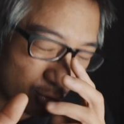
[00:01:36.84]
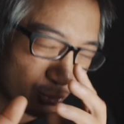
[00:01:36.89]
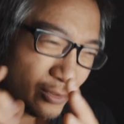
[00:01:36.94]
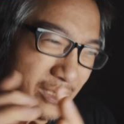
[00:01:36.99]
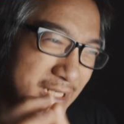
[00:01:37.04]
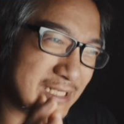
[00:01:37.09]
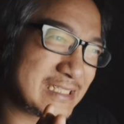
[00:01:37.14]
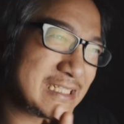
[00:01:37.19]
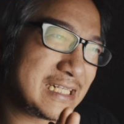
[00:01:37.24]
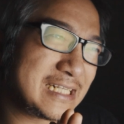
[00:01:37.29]
多
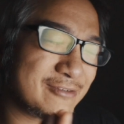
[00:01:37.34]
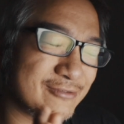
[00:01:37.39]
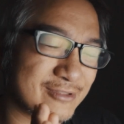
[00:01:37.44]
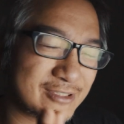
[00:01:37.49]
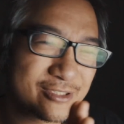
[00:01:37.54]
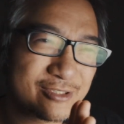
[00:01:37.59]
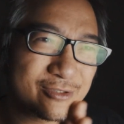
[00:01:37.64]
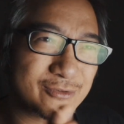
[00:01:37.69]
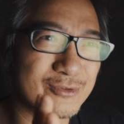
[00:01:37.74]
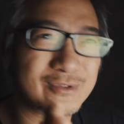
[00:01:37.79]
了。现在我
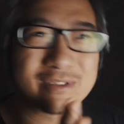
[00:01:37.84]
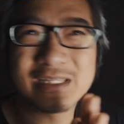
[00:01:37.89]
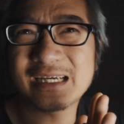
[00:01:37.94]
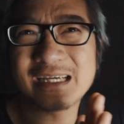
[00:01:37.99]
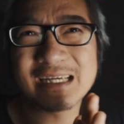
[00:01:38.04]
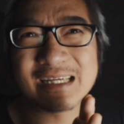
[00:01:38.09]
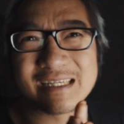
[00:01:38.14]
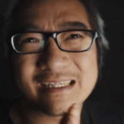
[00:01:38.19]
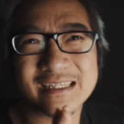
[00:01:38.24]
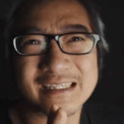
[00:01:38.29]
的收入大
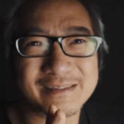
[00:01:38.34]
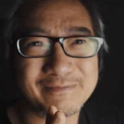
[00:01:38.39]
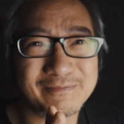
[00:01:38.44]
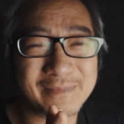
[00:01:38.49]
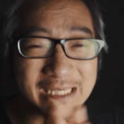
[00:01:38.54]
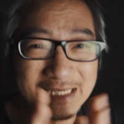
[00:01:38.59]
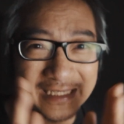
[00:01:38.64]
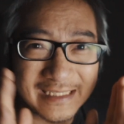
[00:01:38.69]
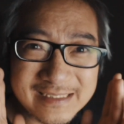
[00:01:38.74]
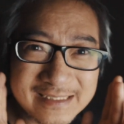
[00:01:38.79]
概可能
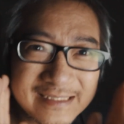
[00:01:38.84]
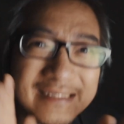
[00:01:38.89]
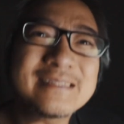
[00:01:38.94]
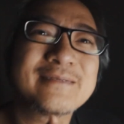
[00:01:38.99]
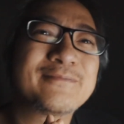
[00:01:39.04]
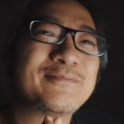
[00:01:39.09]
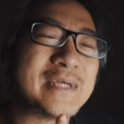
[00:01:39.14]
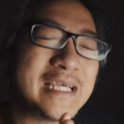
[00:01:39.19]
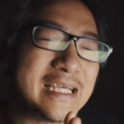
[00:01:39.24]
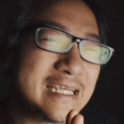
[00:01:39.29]
每个
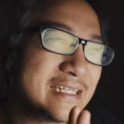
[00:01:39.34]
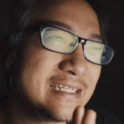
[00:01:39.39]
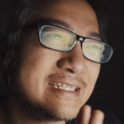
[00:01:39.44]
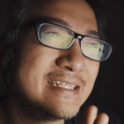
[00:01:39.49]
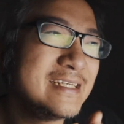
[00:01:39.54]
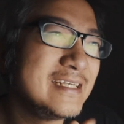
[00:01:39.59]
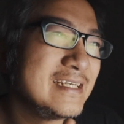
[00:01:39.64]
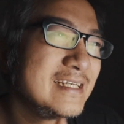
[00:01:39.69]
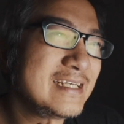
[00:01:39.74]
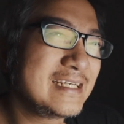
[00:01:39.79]
视频。
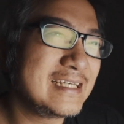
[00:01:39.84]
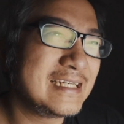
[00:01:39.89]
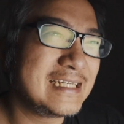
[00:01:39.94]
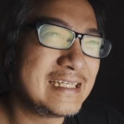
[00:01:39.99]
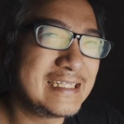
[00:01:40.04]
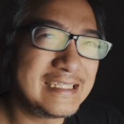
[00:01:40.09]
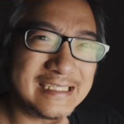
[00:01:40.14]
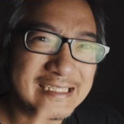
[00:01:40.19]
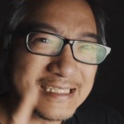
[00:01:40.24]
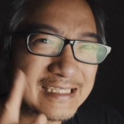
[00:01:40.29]

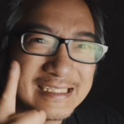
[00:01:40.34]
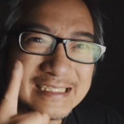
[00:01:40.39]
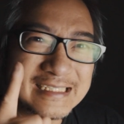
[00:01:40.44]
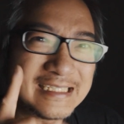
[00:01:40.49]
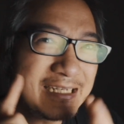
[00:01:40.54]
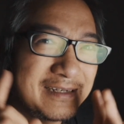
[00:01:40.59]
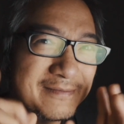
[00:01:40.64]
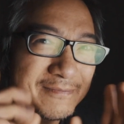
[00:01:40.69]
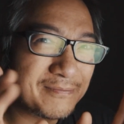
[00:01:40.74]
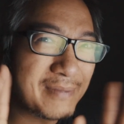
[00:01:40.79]
一个
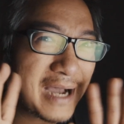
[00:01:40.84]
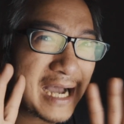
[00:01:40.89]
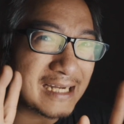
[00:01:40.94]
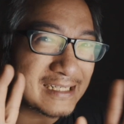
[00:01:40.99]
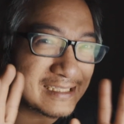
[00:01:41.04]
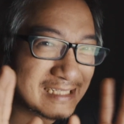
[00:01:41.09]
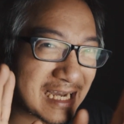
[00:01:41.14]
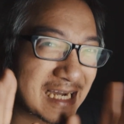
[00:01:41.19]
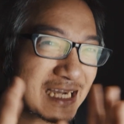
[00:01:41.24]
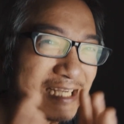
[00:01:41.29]
英
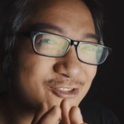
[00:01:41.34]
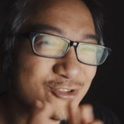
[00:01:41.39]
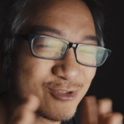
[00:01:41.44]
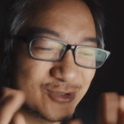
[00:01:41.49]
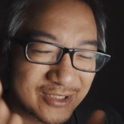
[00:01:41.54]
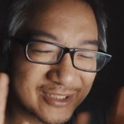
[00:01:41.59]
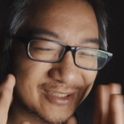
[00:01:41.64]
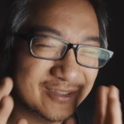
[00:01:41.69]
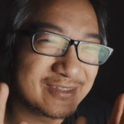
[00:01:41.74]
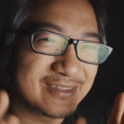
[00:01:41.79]
镑大概
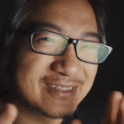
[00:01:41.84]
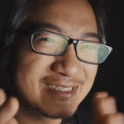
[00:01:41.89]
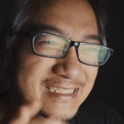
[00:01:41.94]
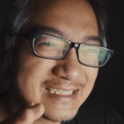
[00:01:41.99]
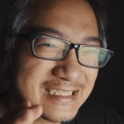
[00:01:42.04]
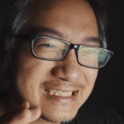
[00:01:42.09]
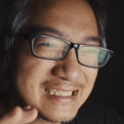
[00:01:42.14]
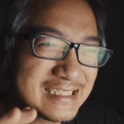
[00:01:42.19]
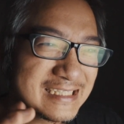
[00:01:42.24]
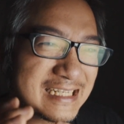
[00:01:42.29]
左右，
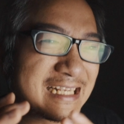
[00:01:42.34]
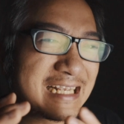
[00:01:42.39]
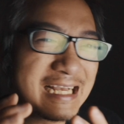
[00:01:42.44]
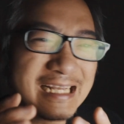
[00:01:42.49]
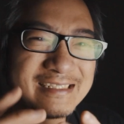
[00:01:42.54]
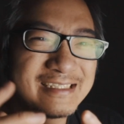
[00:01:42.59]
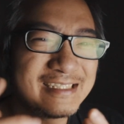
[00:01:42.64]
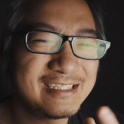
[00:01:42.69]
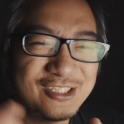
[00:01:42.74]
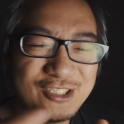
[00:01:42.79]
当
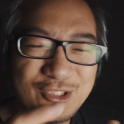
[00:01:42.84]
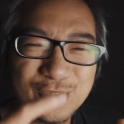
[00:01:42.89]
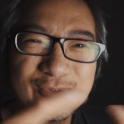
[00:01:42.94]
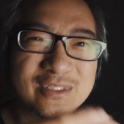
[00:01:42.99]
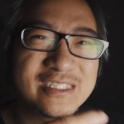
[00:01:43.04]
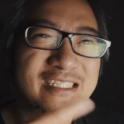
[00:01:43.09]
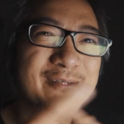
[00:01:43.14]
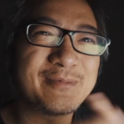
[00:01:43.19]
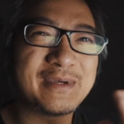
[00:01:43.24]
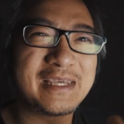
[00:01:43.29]
然旧
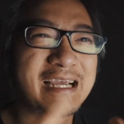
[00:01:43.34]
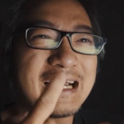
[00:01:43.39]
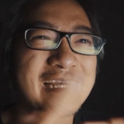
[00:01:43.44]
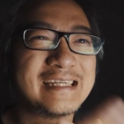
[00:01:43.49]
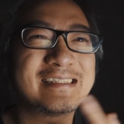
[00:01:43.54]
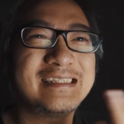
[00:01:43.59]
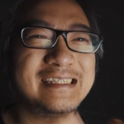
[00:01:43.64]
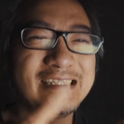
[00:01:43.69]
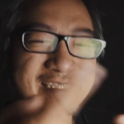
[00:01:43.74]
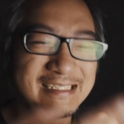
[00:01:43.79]
的视频还
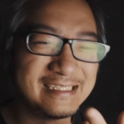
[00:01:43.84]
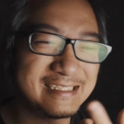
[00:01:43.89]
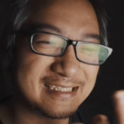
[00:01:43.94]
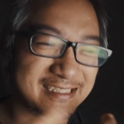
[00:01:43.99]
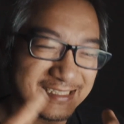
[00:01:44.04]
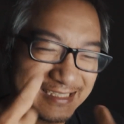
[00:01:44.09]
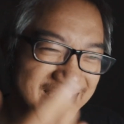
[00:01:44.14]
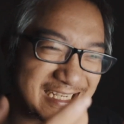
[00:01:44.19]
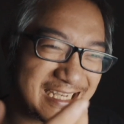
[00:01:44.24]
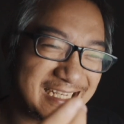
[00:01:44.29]
是一
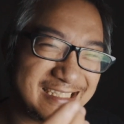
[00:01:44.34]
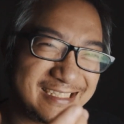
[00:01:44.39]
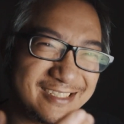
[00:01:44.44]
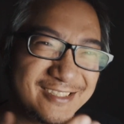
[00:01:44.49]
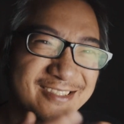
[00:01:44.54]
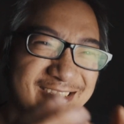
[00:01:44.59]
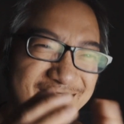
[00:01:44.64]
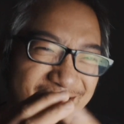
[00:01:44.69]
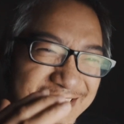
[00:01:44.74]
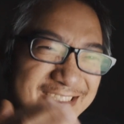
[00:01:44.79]
直在，
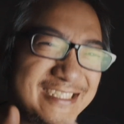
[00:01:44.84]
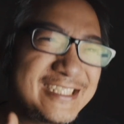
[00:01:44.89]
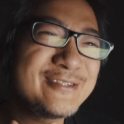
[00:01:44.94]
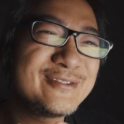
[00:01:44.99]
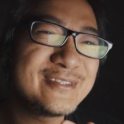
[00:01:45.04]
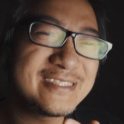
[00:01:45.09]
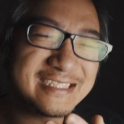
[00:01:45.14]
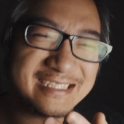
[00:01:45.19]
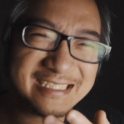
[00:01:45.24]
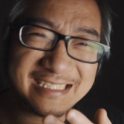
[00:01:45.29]
就是旧
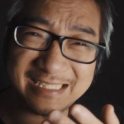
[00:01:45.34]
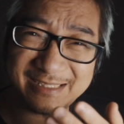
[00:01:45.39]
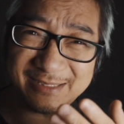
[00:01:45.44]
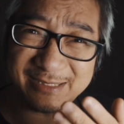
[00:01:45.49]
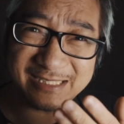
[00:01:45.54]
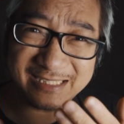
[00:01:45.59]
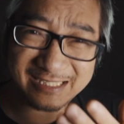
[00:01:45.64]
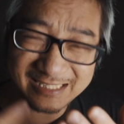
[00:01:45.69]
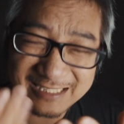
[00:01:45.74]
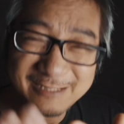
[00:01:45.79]
的视频
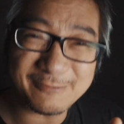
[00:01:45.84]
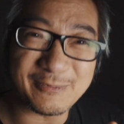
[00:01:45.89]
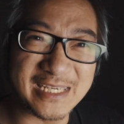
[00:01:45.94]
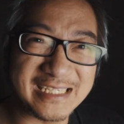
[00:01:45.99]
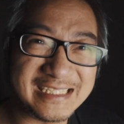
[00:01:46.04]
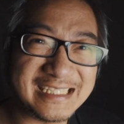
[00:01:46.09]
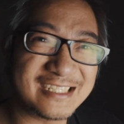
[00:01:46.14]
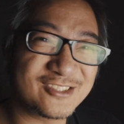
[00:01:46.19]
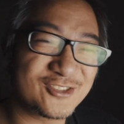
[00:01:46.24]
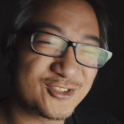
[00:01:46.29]
视
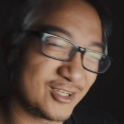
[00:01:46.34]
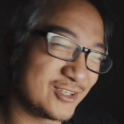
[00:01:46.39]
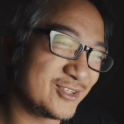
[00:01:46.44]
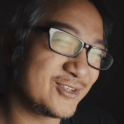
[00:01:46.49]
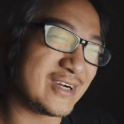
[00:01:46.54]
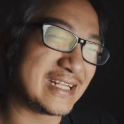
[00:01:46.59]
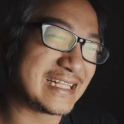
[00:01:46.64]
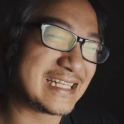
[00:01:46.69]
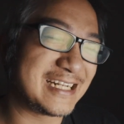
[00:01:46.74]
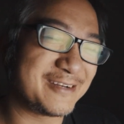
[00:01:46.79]
频像存
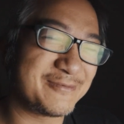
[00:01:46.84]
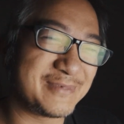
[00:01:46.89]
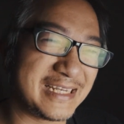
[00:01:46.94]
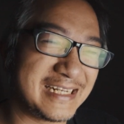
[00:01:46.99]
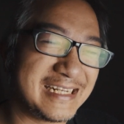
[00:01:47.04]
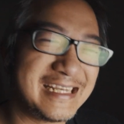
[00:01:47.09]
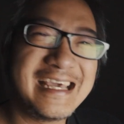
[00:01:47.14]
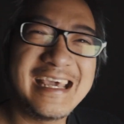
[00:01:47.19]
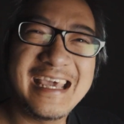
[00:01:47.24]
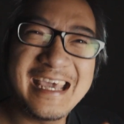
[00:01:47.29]
款在那边，